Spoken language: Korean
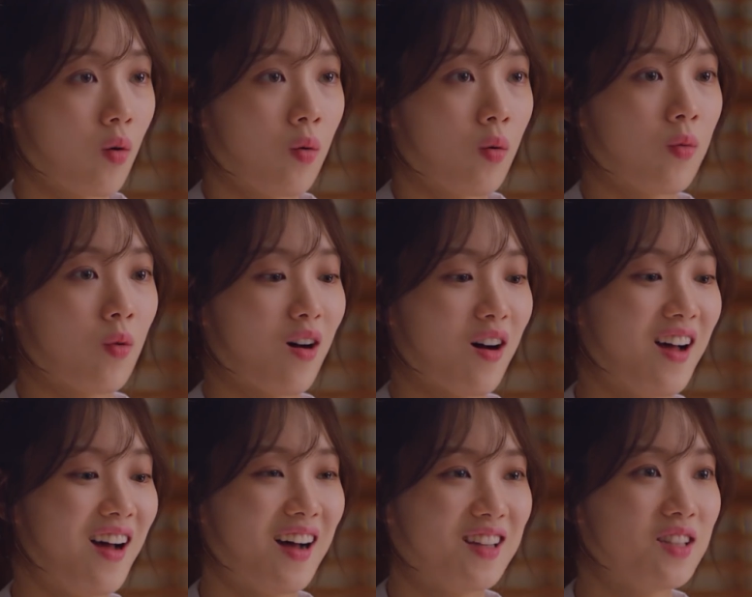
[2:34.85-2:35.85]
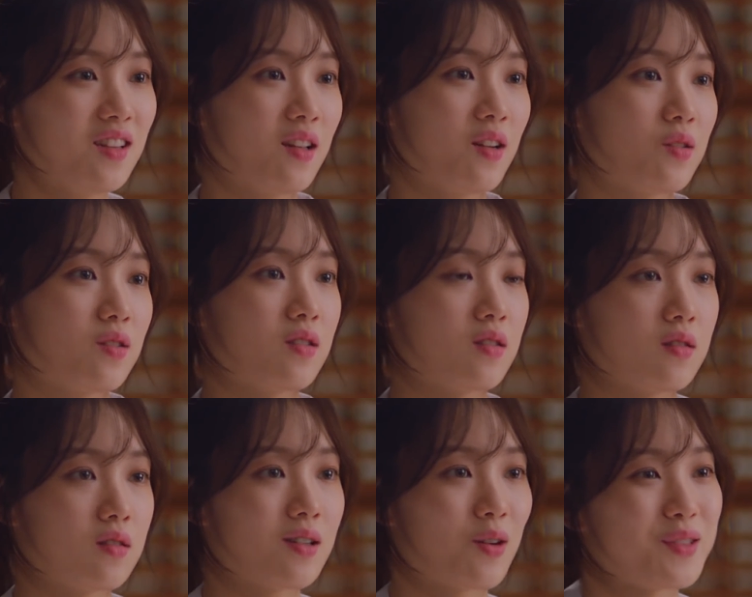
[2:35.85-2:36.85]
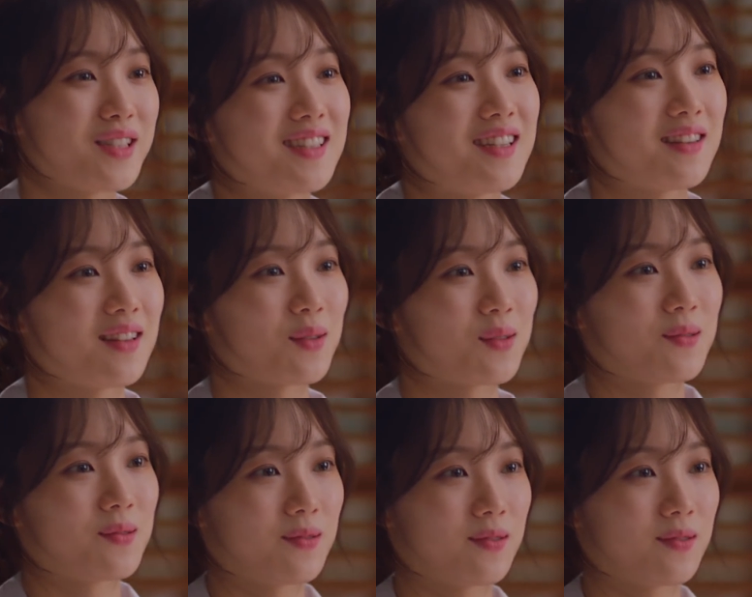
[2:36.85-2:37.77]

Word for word: 어, 어머, 아, 아닌데요. 제가 언제 그랬다고.